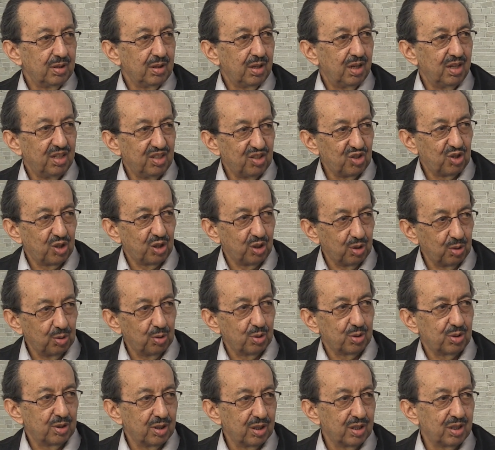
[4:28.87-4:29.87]
aynı
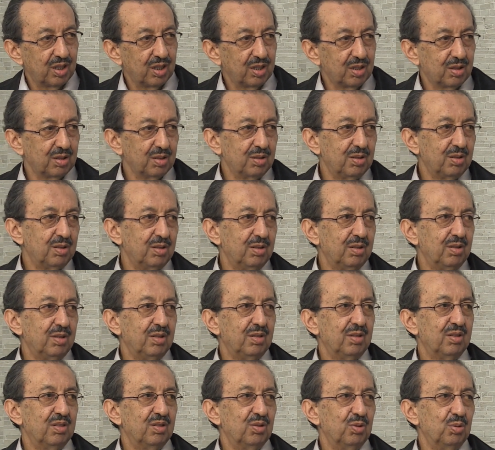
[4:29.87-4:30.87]
şekilde olsaydı
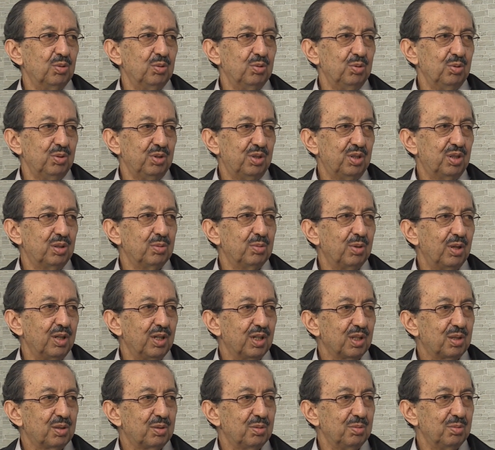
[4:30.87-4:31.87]
o
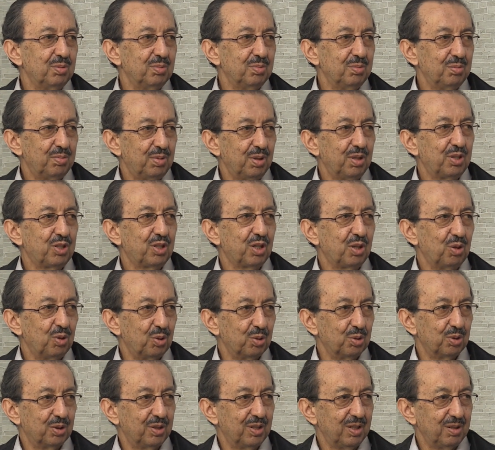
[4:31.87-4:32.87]
içtimaiyet perişan
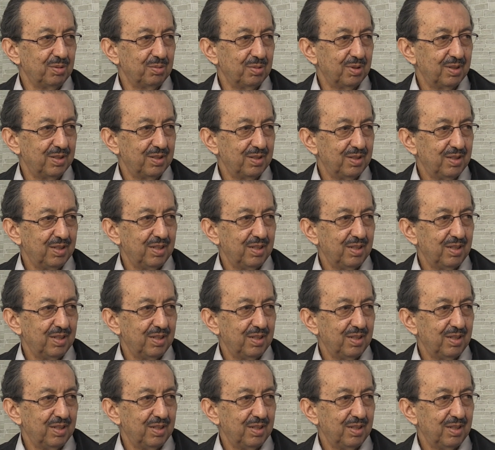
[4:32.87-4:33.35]
olurdu değil mi?